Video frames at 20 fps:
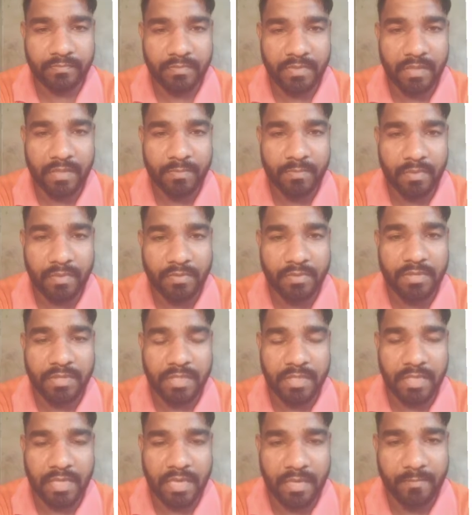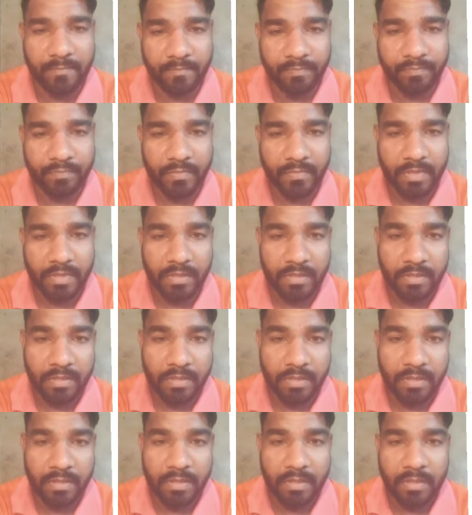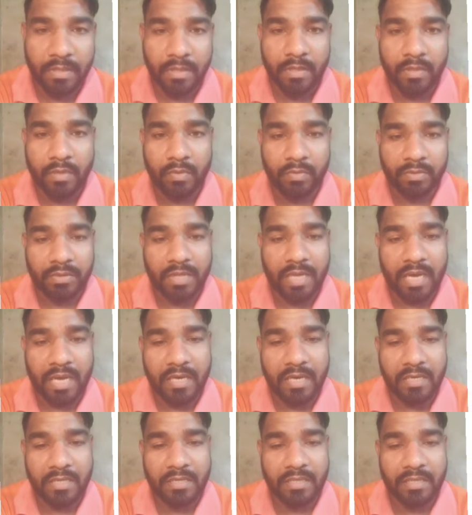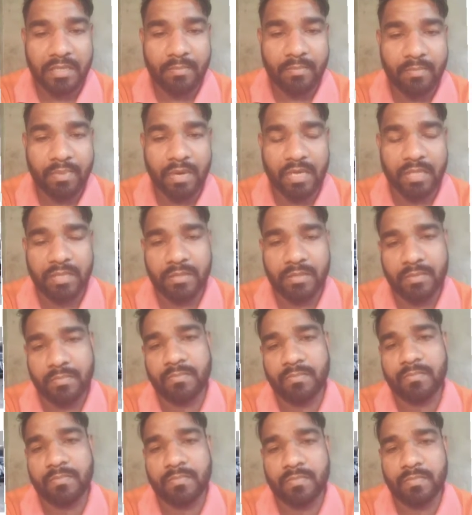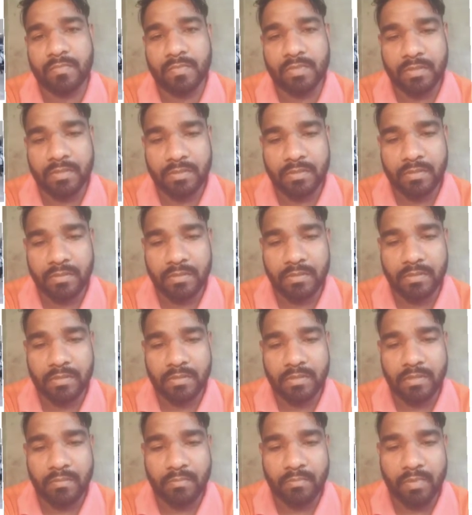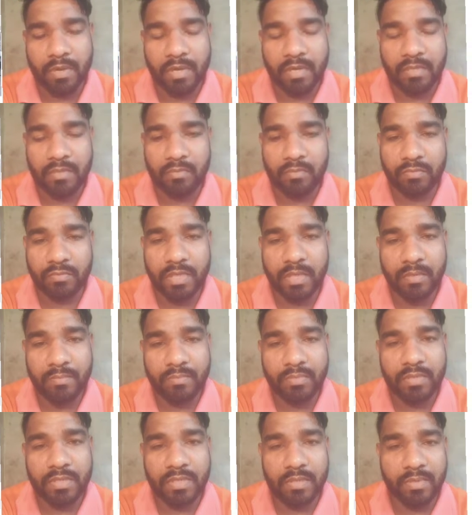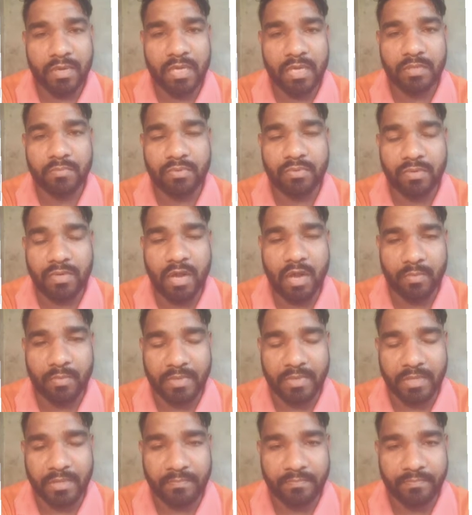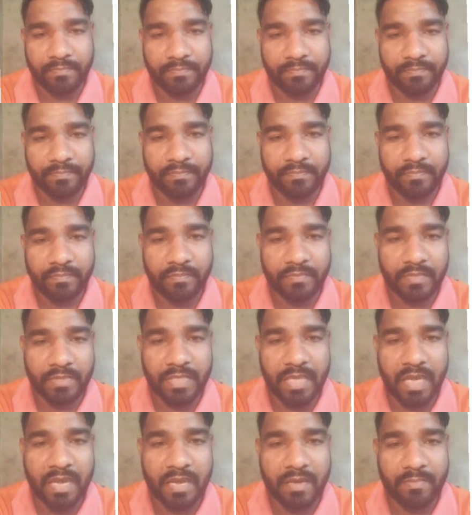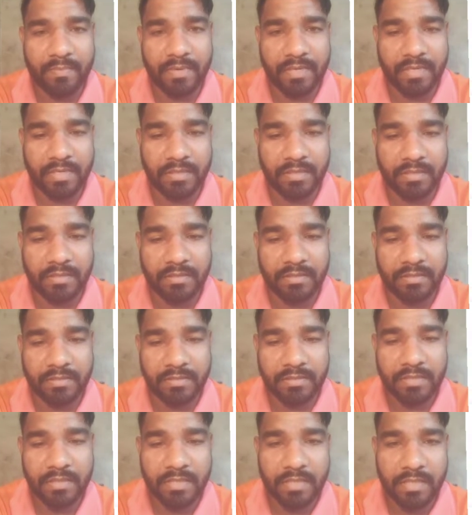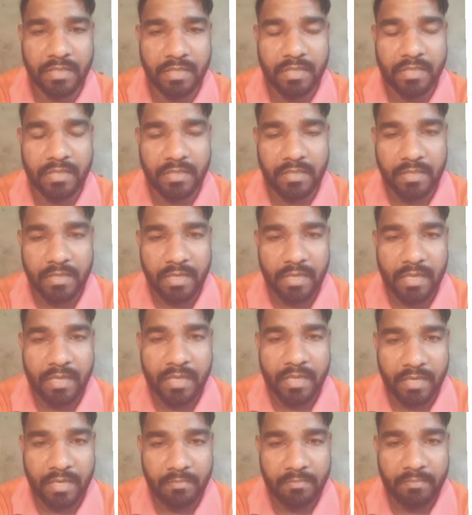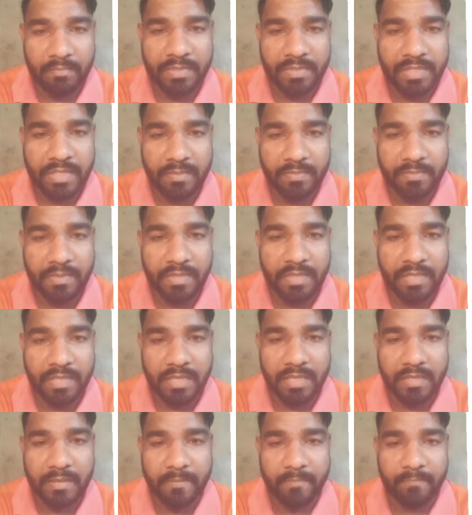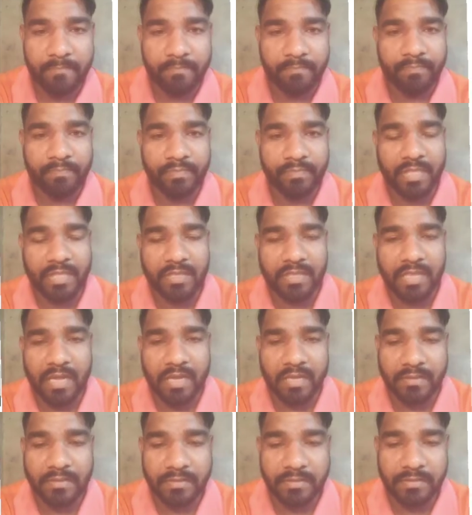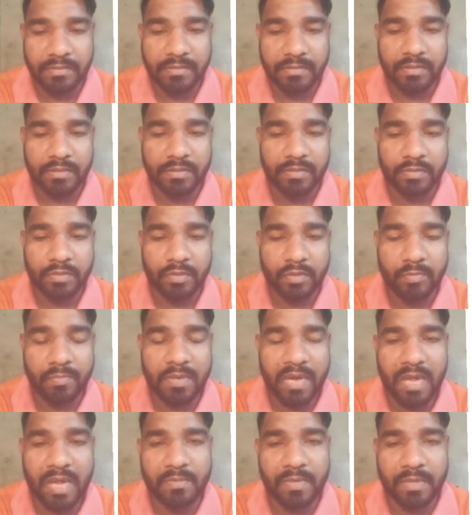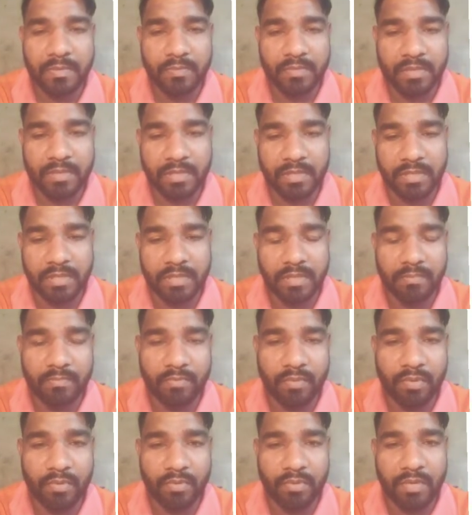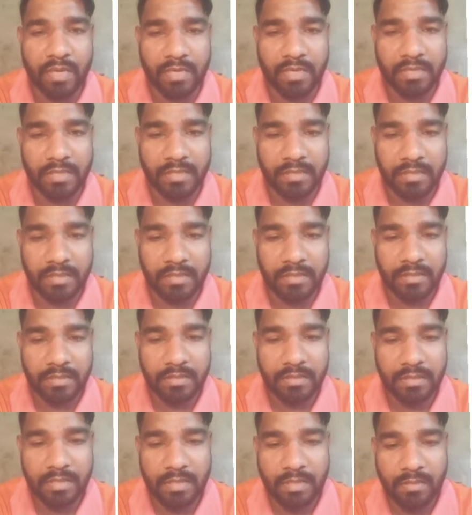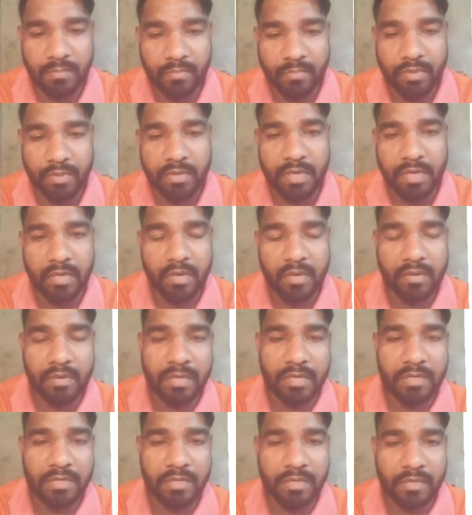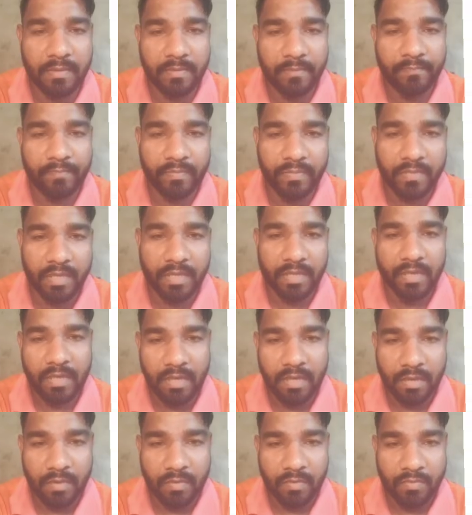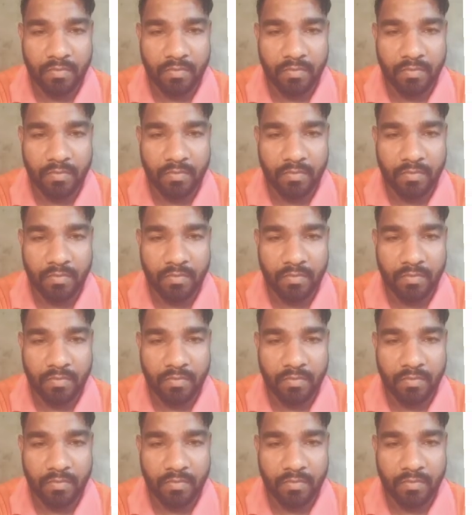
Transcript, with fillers: ये पहुंच गया उत्तराखंड के भरत भरत उधमपुर के भरतपुर गांव में जहां पर यह एक बीजेपी के नेता हैं जो ब्लॉक प्रमुख हैं भुल्लर भुल्लर कौन है